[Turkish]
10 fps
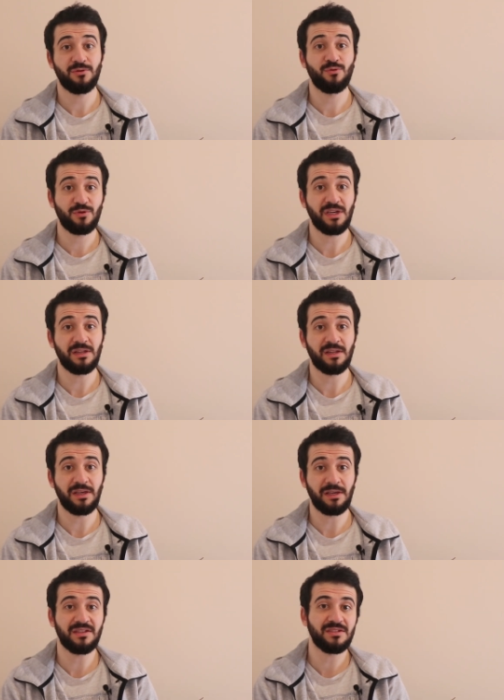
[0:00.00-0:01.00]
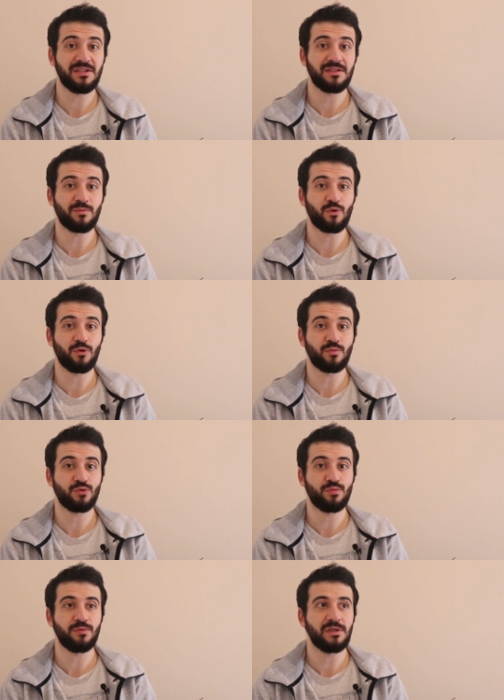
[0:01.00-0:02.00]
Türkiye'de İngilizce eğitimi
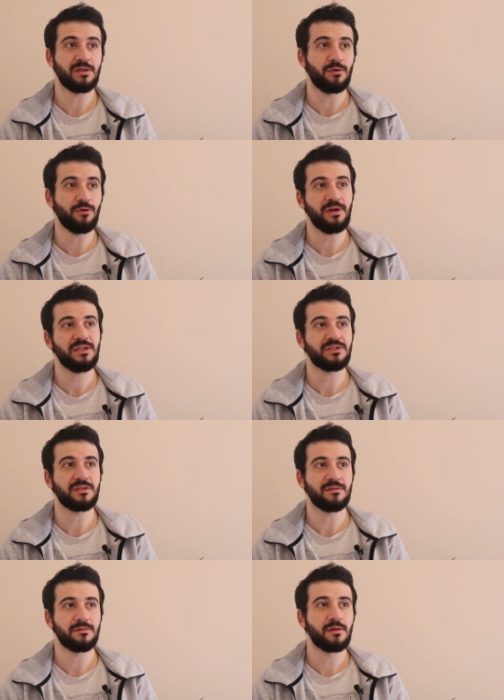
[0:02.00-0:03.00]
görmüş bir öğrencinin